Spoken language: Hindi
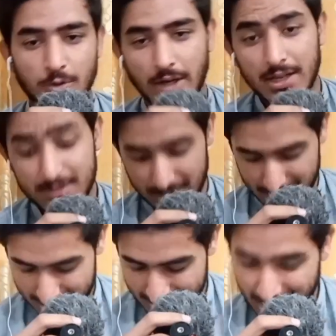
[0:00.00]
सो so गाइस
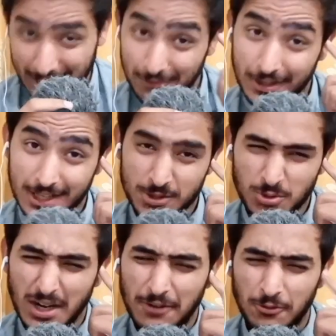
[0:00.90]
इस साइड वाला
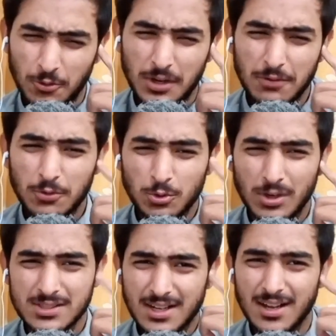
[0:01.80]
जो हेडफोन है वो
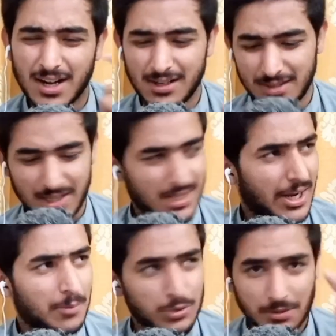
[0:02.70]
थोड़ा सा करंट दे
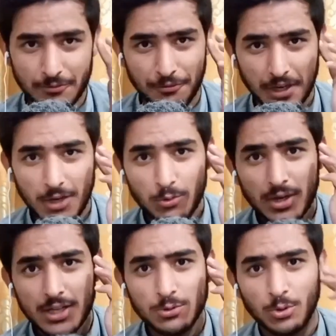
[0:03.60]
रहा है मुझे फील
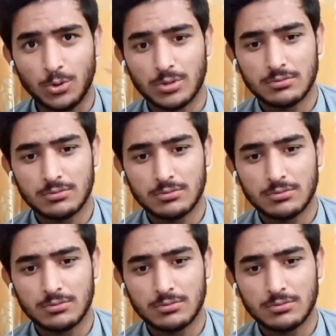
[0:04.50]
हुआ है तो